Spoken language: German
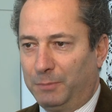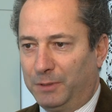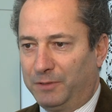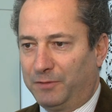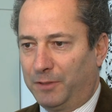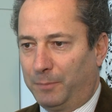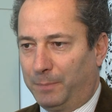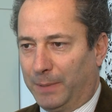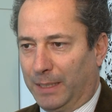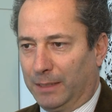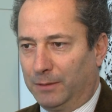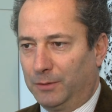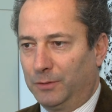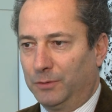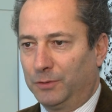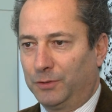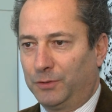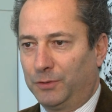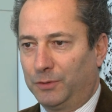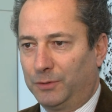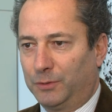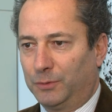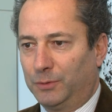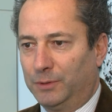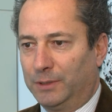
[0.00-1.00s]
mit Verpackung
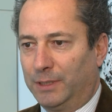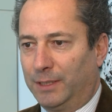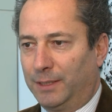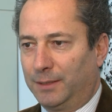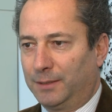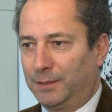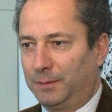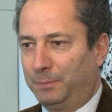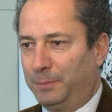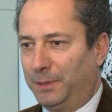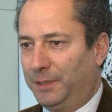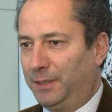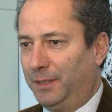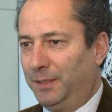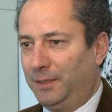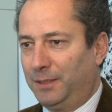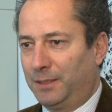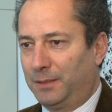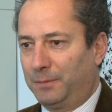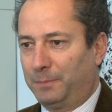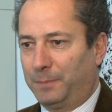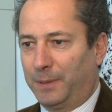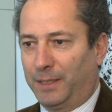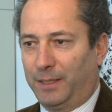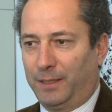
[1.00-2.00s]
zu tun hat.
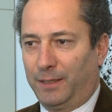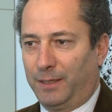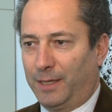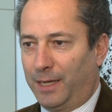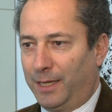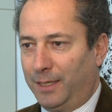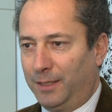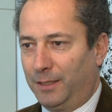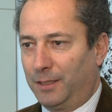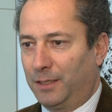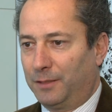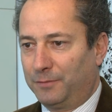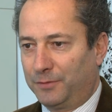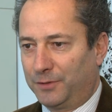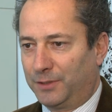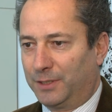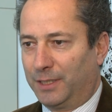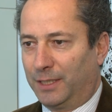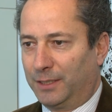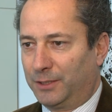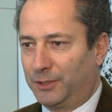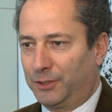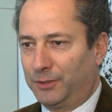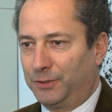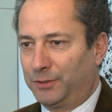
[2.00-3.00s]
Beginnt bei
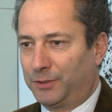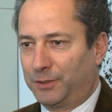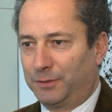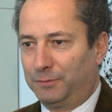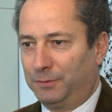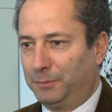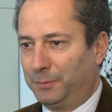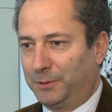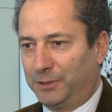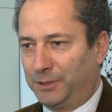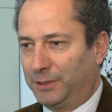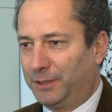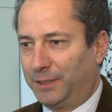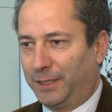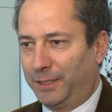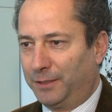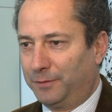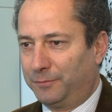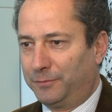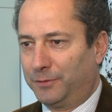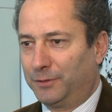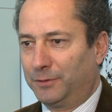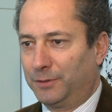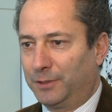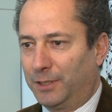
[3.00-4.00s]
Einkaufstaschen, so wie man sie
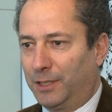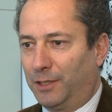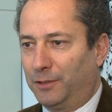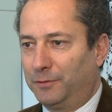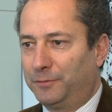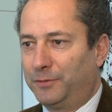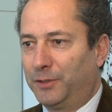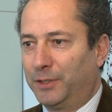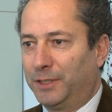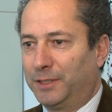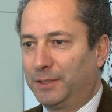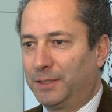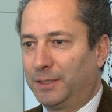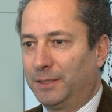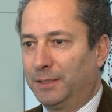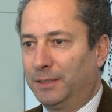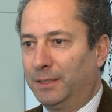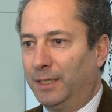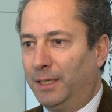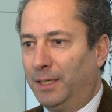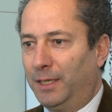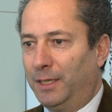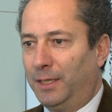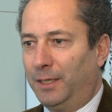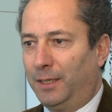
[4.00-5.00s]
kennt von Kaufhäusern
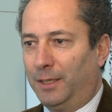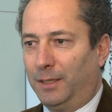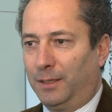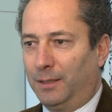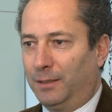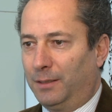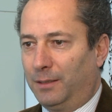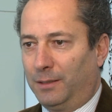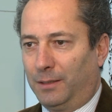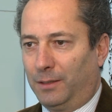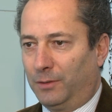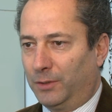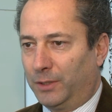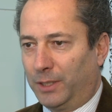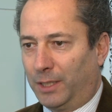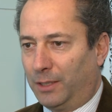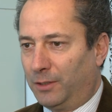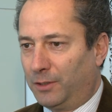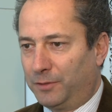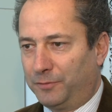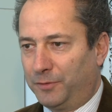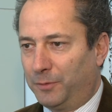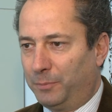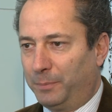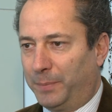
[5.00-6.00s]
äh, oder
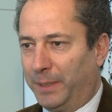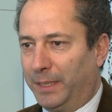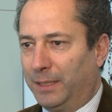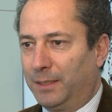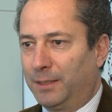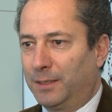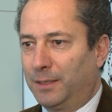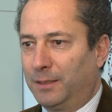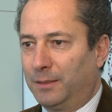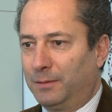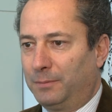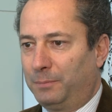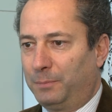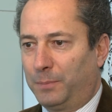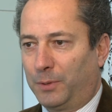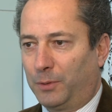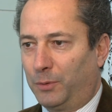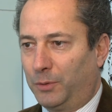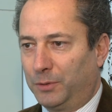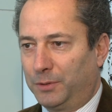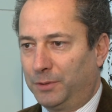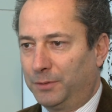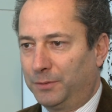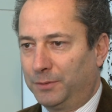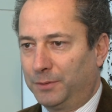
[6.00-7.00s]
auch vom Bäcker,
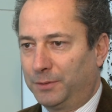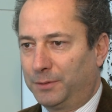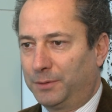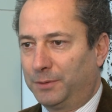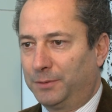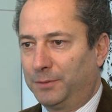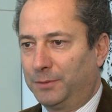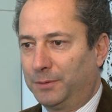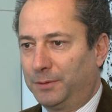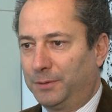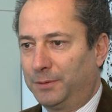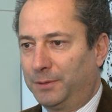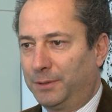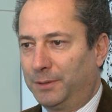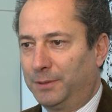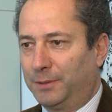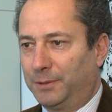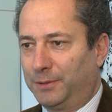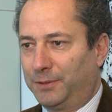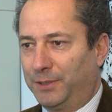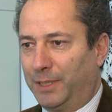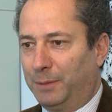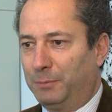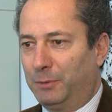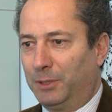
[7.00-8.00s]
Brot- und, und
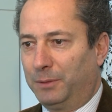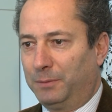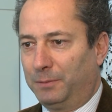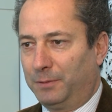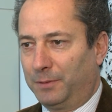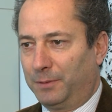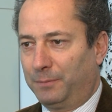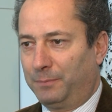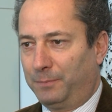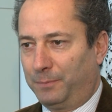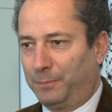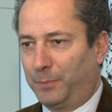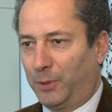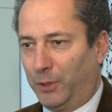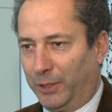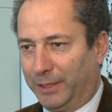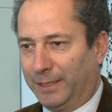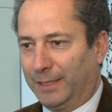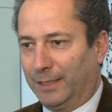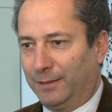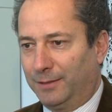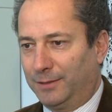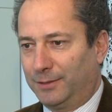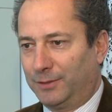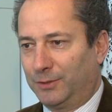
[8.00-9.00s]
äh,
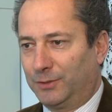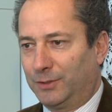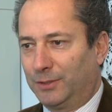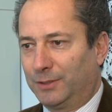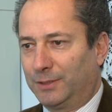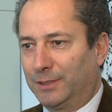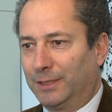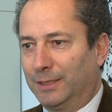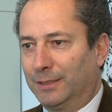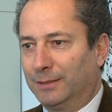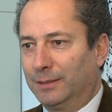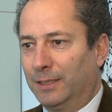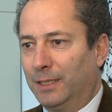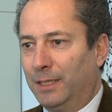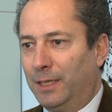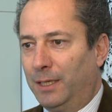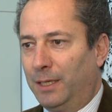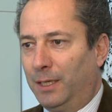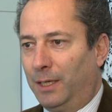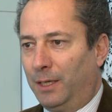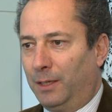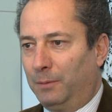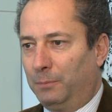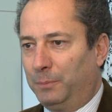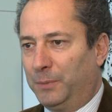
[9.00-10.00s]
Semmelbeutel sozusagen,
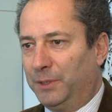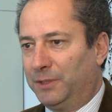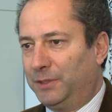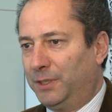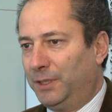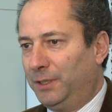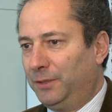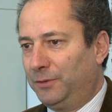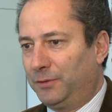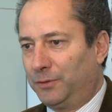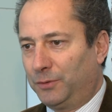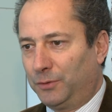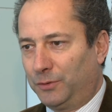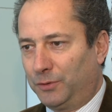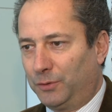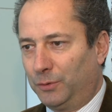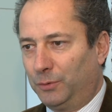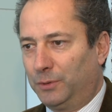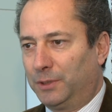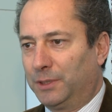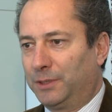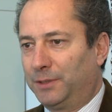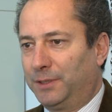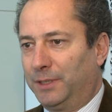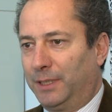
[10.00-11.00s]
bis hin zu
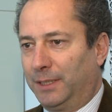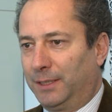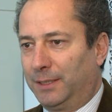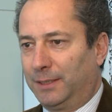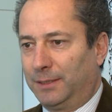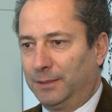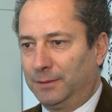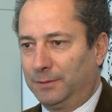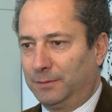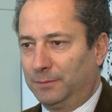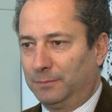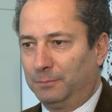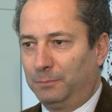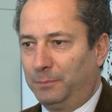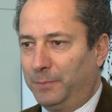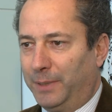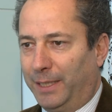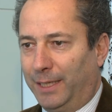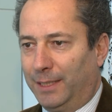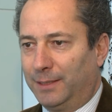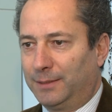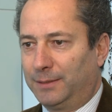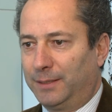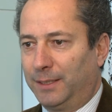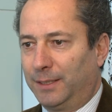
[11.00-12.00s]
Zuckersäcken,
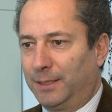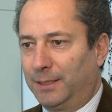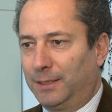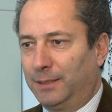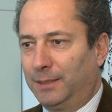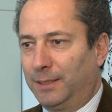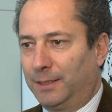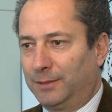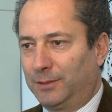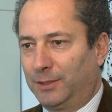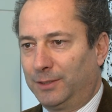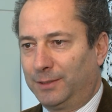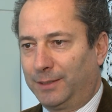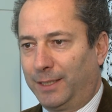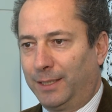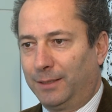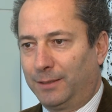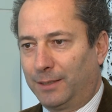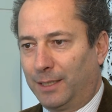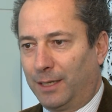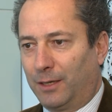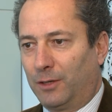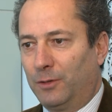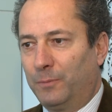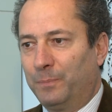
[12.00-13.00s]
Mehlsäcken. Also es
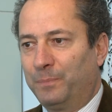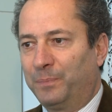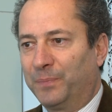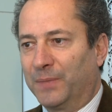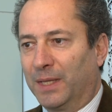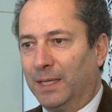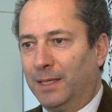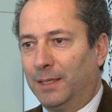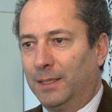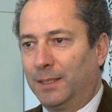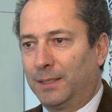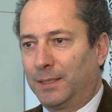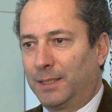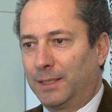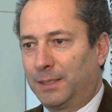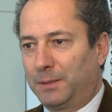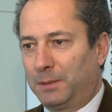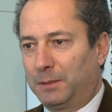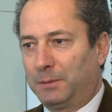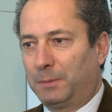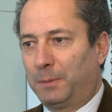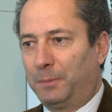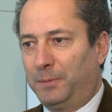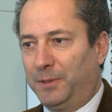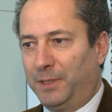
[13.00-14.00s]
geht darum, dass
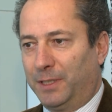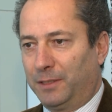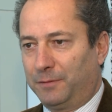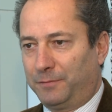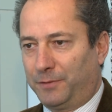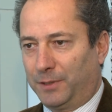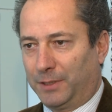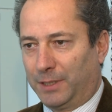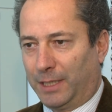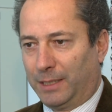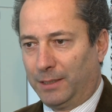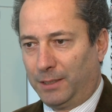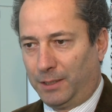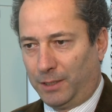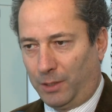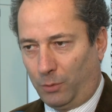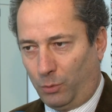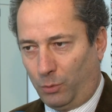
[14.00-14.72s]
das Papier einfach eine